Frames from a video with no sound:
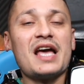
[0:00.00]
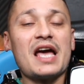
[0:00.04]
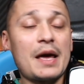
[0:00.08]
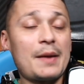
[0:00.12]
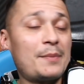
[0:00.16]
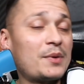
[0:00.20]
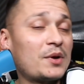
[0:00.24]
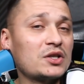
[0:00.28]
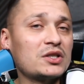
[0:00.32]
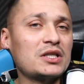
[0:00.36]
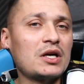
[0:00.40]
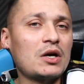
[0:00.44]

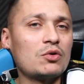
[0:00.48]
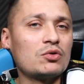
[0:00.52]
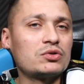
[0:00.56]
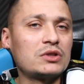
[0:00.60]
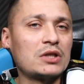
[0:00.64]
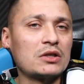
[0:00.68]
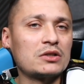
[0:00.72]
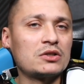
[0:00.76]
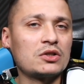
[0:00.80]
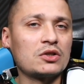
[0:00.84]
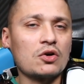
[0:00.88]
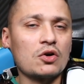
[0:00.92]
Espero que os haya
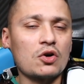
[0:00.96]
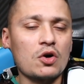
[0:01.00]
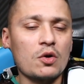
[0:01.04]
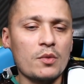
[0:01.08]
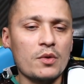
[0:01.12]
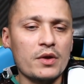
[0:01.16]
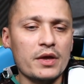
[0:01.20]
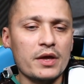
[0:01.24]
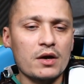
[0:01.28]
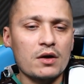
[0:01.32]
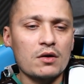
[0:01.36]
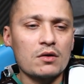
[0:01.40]
gustado chicos,
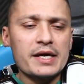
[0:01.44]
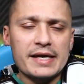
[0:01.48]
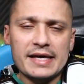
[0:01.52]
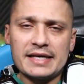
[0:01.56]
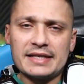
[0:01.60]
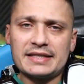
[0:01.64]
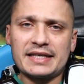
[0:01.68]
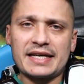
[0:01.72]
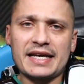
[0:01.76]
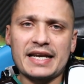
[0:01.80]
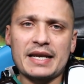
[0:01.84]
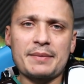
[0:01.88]
como digo
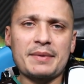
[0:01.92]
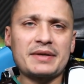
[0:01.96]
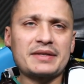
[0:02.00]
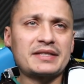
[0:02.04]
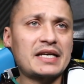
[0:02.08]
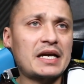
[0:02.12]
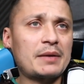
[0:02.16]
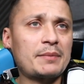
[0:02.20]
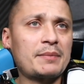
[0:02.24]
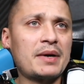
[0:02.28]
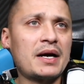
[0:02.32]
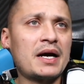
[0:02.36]
Y si queréis más
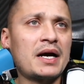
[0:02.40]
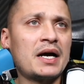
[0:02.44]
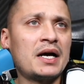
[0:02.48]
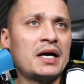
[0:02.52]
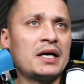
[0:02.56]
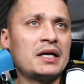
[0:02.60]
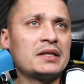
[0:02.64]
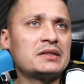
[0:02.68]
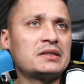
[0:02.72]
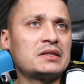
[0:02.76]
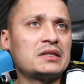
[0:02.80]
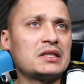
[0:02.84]

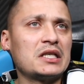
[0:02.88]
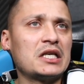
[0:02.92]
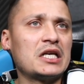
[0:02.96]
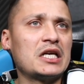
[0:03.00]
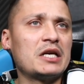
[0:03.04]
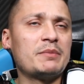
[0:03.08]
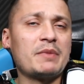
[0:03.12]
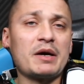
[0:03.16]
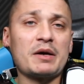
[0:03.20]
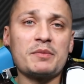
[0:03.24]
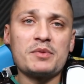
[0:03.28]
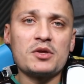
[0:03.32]
armas
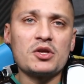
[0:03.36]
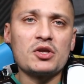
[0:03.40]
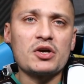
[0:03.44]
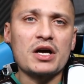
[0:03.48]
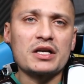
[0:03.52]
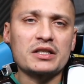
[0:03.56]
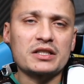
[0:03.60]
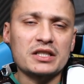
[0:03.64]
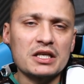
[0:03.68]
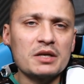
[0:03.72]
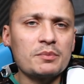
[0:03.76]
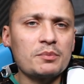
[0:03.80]
y más vídeos
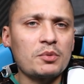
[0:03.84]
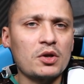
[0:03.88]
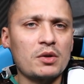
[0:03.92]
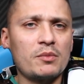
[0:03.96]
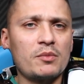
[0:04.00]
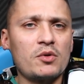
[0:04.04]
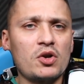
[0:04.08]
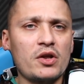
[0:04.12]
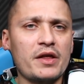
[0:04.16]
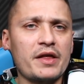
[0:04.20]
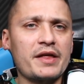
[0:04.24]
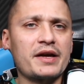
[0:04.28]
así,
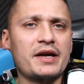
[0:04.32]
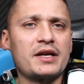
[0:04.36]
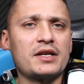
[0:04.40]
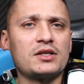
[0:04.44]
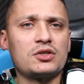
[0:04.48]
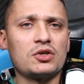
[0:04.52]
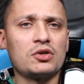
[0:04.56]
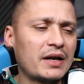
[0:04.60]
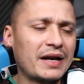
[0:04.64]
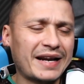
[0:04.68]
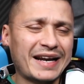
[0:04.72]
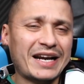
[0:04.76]
ponedme en la
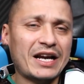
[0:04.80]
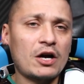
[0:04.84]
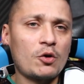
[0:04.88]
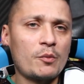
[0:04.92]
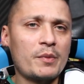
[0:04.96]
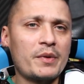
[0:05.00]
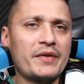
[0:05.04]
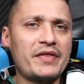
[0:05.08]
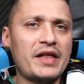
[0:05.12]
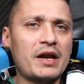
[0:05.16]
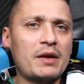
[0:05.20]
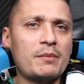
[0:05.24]
descripción
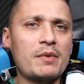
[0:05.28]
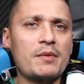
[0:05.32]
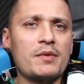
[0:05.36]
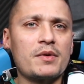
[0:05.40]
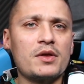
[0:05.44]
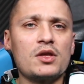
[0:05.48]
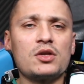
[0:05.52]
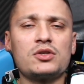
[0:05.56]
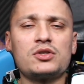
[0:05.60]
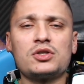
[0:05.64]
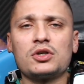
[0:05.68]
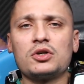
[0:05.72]
Recomendarme
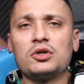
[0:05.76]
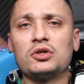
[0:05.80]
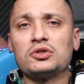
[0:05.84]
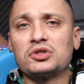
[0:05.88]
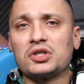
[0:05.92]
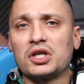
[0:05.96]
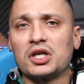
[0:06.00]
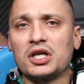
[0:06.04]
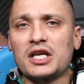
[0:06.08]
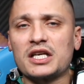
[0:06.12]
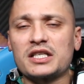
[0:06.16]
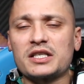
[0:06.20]
vídeos chicos,
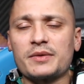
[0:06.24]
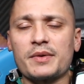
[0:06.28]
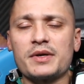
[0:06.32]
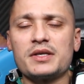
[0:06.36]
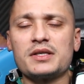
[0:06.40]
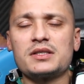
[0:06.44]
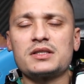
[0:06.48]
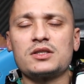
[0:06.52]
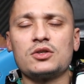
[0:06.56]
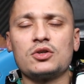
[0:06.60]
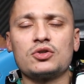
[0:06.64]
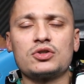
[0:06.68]
que ya
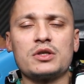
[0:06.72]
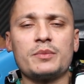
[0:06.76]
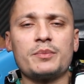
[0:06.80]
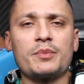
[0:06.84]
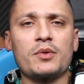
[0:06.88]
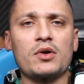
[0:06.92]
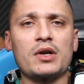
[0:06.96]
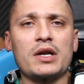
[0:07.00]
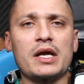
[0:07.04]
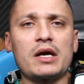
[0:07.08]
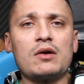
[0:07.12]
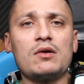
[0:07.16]
sabéis, yo
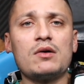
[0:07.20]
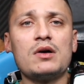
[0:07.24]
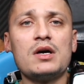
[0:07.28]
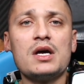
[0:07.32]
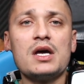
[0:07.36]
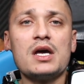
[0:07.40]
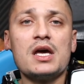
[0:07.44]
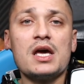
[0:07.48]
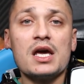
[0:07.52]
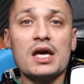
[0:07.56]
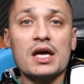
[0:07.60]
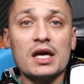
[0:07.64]
siempre leo
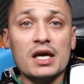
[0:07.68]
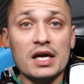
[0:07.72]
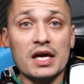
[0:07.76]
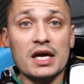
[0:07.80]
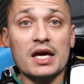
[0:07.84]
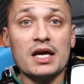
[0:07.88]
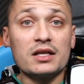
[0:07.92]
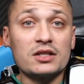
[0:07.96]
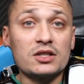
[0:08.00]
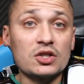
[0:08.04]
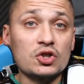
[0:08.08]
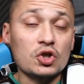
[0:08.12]

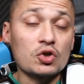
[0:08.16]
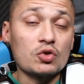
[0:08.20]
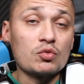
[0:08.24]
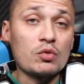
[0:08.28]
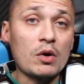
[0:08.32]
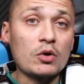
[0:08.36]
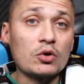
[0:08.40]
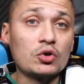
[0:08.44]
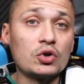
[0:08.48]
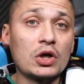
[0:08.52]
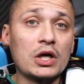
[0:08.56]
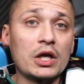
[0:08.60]
Y si sois
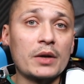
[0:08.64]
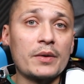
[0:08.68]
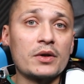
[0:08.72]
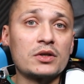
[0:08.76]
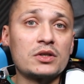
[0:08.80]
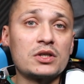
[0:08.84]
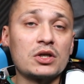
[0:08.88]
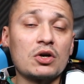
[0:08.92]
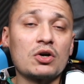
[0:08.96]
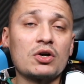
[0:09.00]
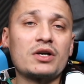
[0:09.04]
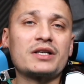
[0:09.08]
nuevos,
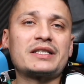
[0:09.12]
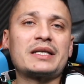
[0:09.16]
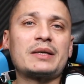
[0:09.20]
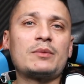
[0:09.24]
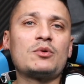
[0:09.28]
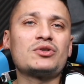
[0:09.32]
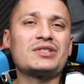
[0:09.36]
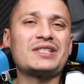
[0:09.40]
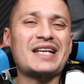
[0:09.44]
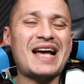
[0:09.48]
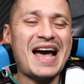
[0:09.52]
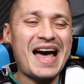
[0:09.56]
suscribiros chicos, que
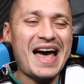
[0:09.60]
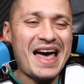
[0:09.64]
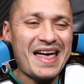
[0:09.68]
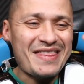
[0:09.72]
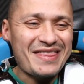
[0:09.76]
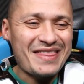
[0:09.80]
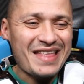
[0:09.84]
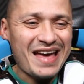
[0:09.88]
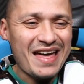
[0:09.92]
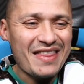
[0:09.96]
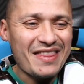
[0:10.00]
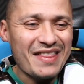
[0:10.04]
estamos a
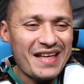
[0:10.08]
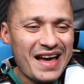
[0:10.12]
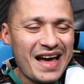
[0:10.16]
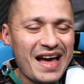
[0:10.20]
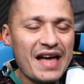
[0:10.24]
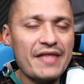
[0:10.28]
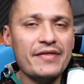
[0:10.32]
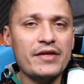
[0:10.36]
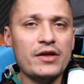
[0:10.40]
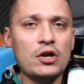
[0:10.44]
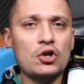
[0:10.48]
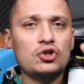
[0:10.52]

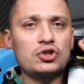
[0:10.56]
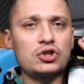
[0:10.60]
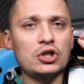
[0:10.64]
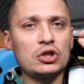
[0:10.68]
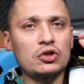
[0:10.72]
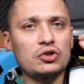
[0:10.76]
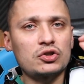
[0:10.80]
nada de los